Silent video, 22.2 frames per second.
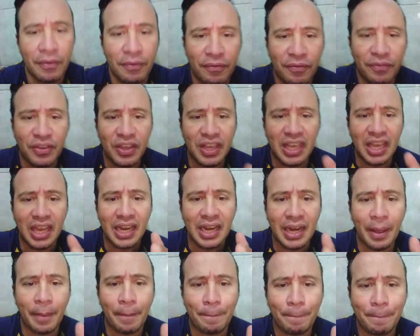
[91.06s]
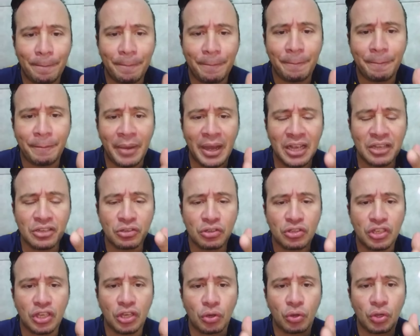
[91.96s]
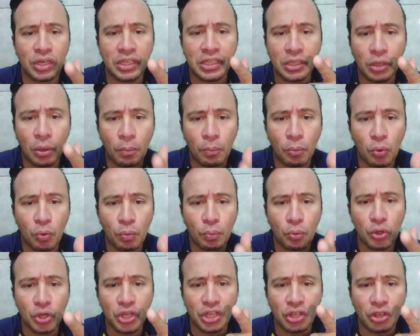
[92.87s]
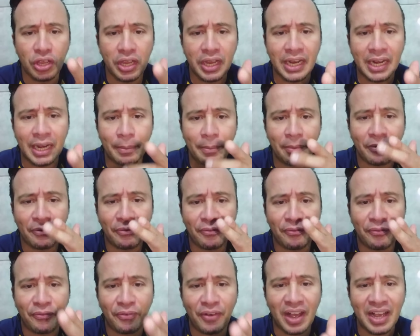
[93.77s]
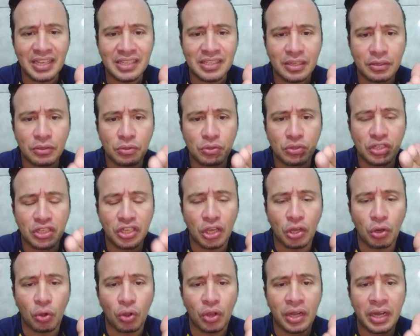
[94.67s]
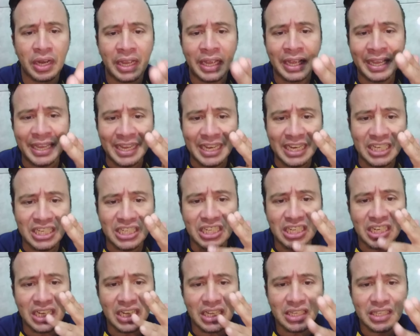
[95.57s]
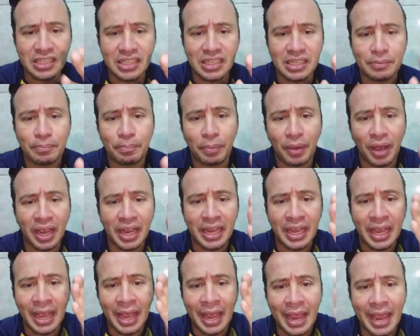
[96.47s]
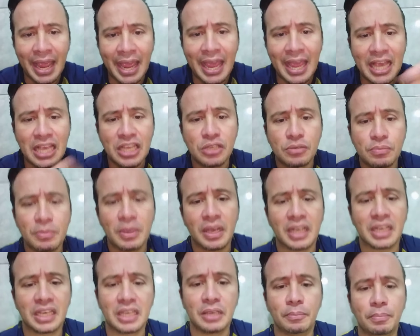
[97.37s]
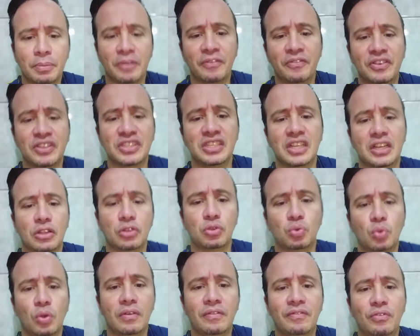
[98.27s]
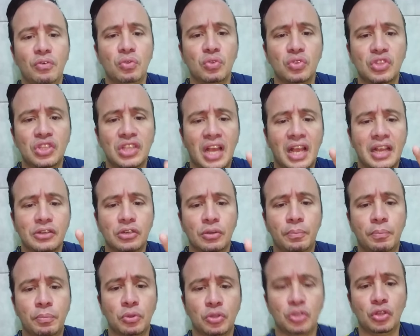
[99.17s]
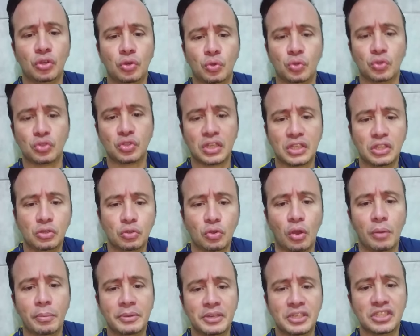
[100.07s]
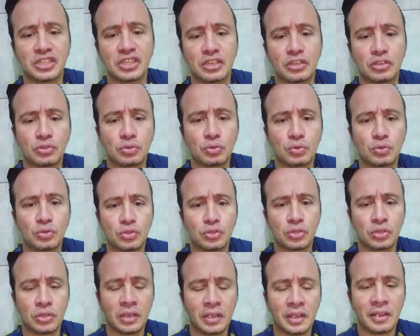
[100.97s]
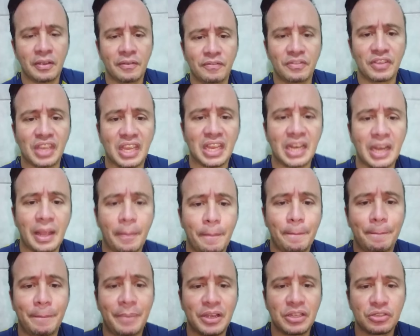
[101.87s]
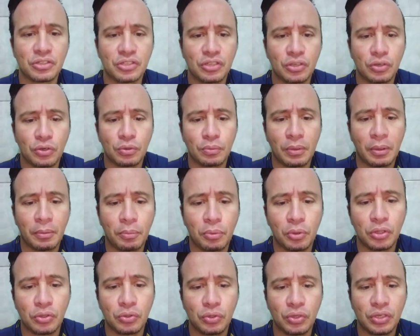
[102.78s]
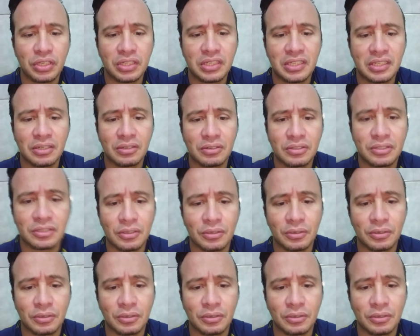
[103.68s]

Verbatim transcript: Fiquem na paz do Senhor e não murmure, não reclama. Faça do Senhor e diga assim, Pai. Eis-me aqui para fazer a tua vontade, ó poderoso. Em nome de Jesus, fiquem na paz do Senhor. Uma boa noite. Tchau, tchau.